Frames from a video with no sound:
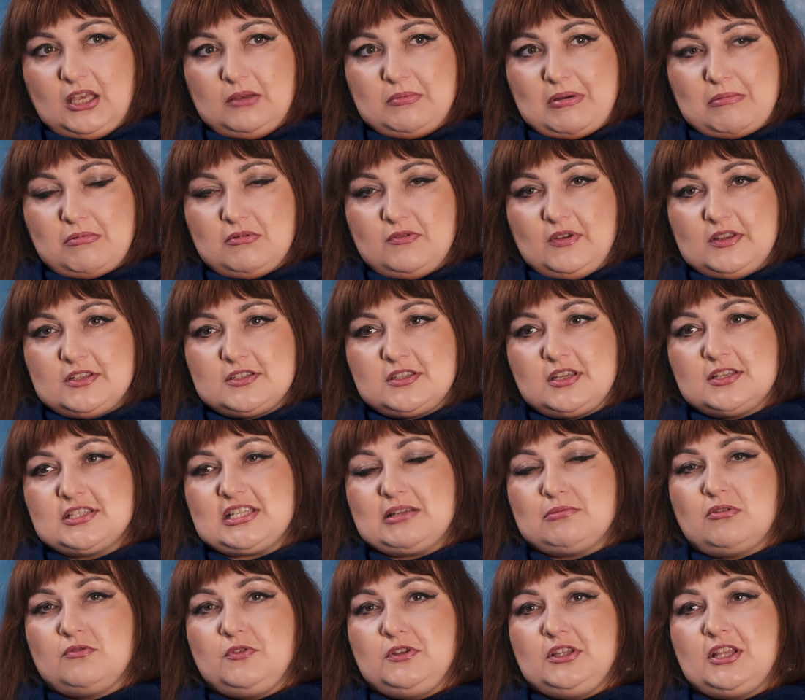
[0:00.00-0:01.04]
mamy więc
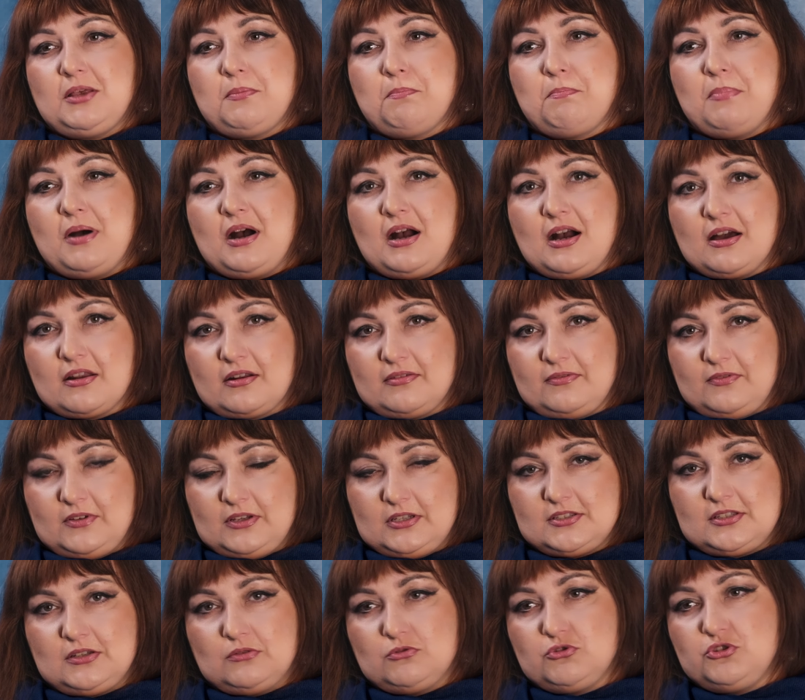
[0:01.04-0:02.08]
niesamowite
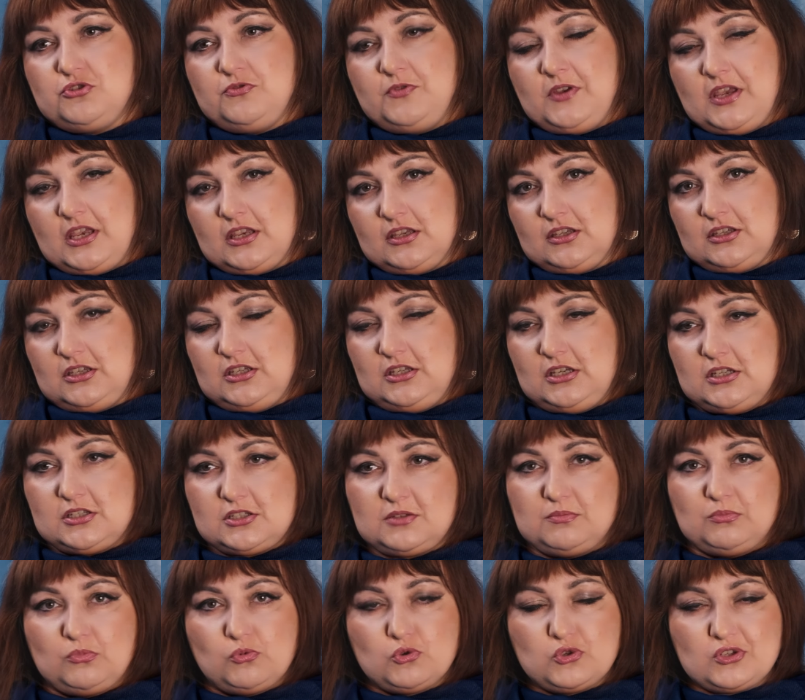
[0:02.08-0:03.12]
barwy, są dźwięki,
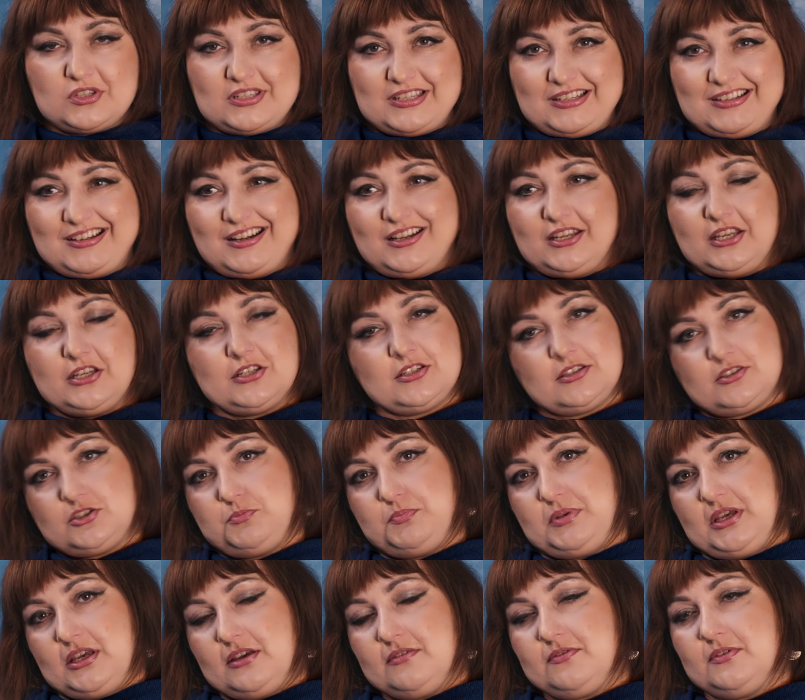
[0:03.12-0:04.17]
jest muzyka, jest
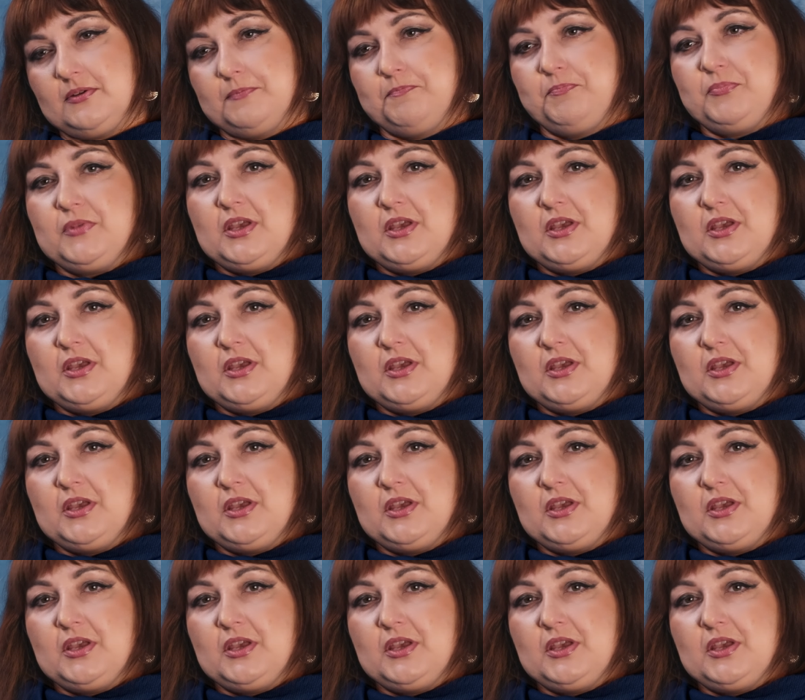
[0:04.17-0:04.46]
śpiew,